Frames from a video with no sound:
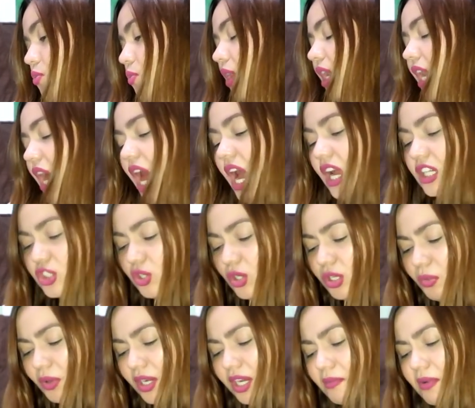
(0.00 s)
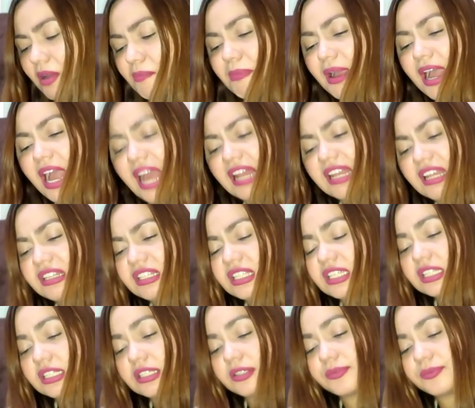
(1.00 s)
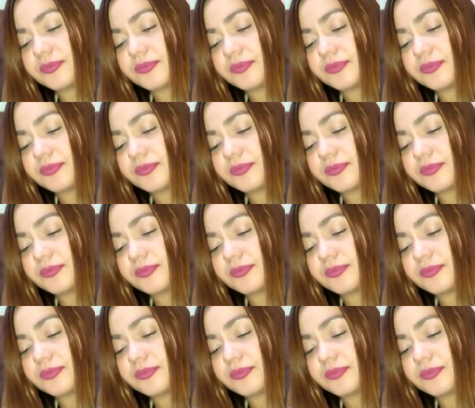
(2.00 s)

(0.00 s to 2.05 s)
Wala. Actually, wala mga pangalan eh.